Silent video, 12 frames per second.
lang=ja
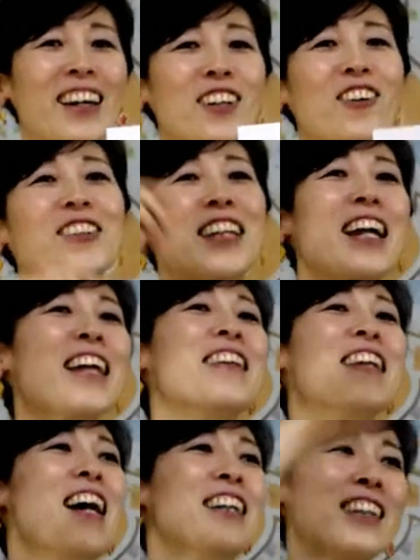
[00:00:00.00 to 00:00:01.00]
誰
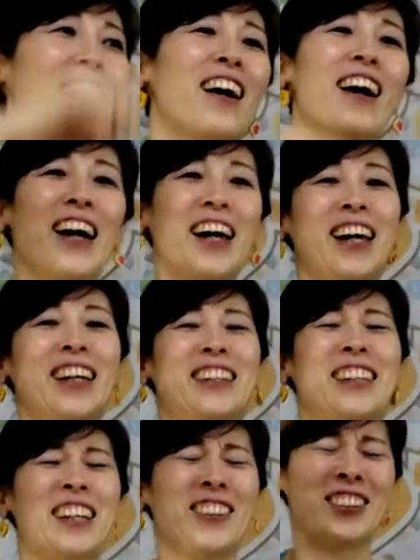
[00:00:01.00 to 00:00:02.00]
だってはいっ
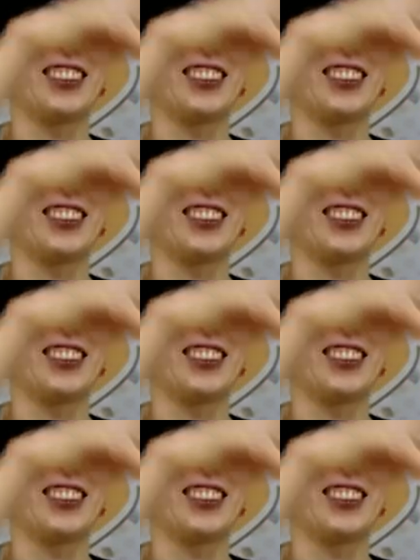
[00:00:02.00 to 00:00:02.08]
て言っ